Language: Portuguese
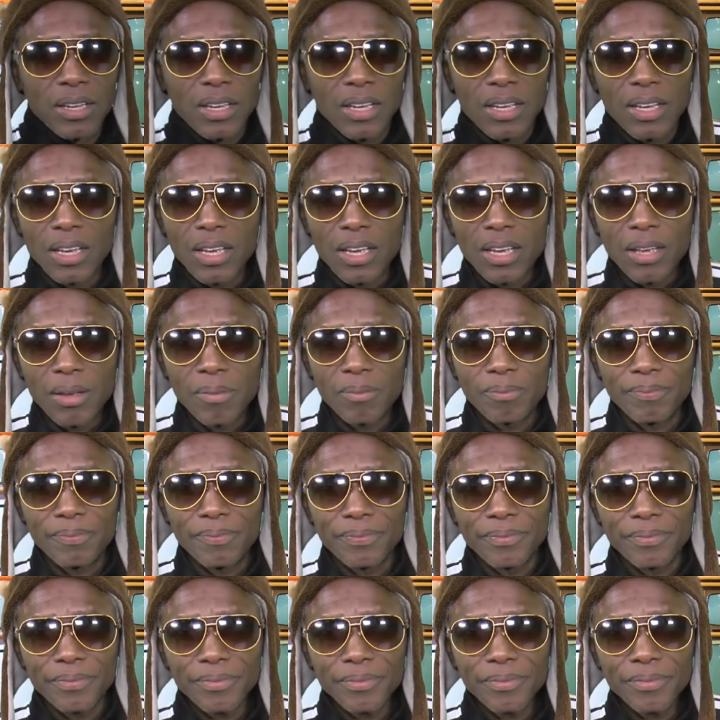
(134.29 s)
É,
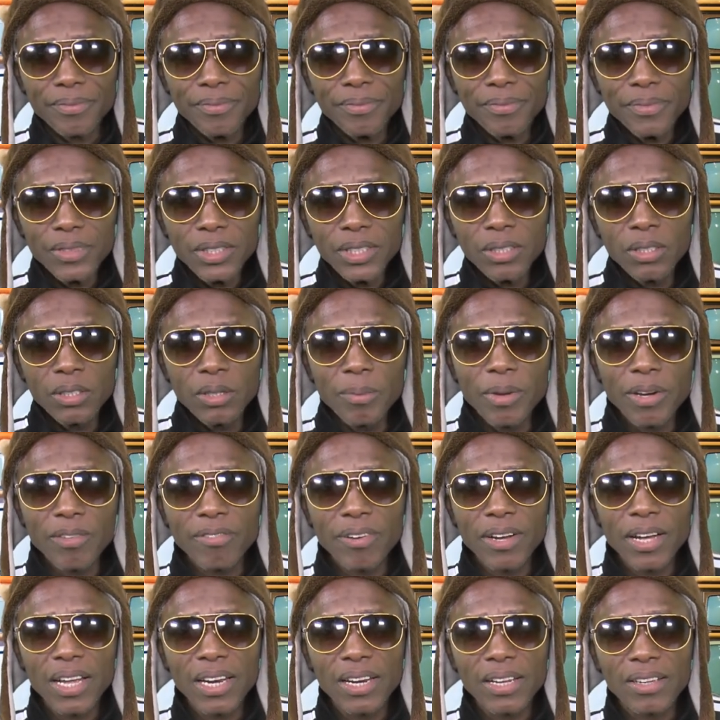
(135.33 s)
como é que
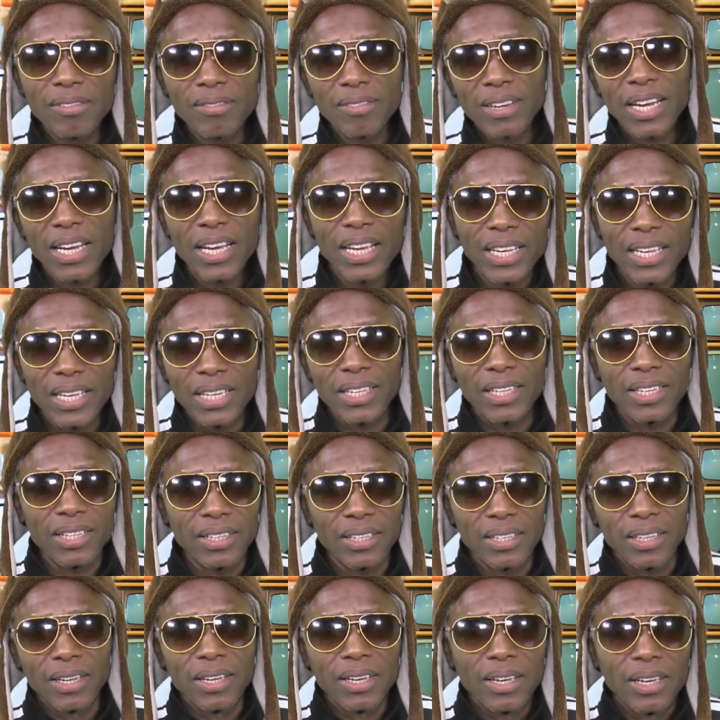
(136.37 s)
fala? Vai...